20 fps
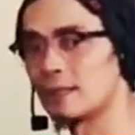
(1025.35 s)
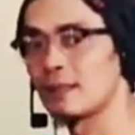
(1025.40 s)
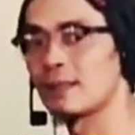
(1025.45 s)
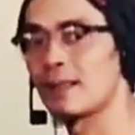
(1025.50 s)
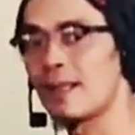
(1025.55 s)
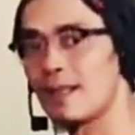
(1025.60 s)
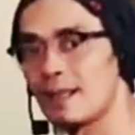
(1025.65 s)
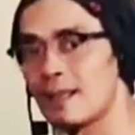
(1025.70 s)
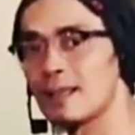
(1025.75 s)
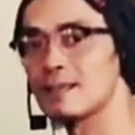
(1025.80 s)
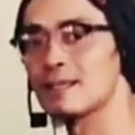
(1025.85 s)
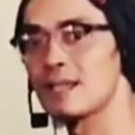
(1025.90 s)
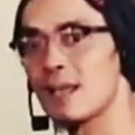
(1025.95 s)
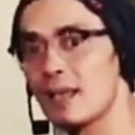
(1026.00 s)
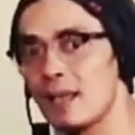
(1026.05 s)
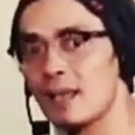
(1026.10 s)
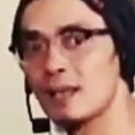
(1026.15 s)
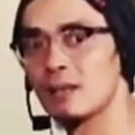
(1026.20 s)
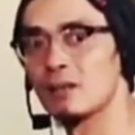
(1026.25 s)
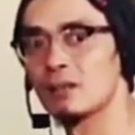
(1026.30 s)
teteh al
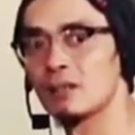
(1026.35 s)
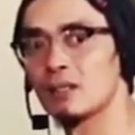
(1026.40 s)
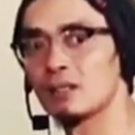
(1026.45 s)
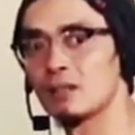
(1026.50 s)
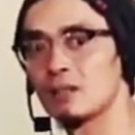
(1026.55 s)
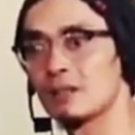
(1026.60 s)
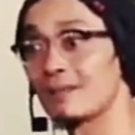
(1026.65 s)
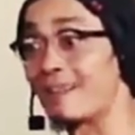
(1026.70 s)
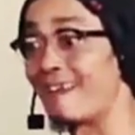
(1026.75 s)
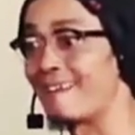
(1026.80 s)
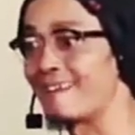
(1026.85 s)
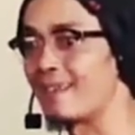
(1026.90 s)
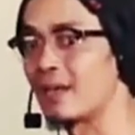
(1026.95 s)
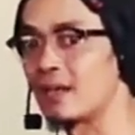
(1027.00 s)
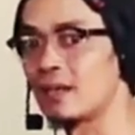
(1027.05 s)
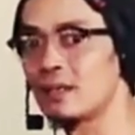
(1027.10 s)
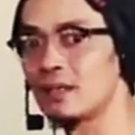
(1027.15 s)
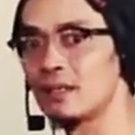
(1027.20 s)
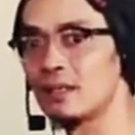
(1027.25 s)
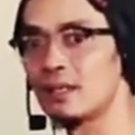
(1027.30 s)
ajalah nuk gitu
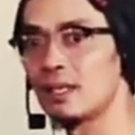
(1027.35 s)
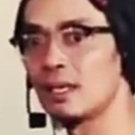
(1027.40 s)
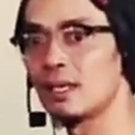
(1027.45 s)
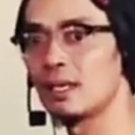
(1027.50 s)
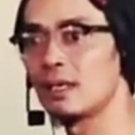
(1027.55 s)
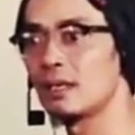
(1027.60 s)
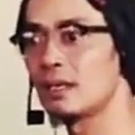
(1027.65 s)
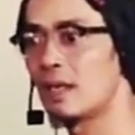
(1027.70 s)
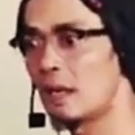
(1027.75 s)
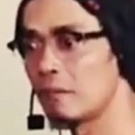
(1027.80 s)
tanya hela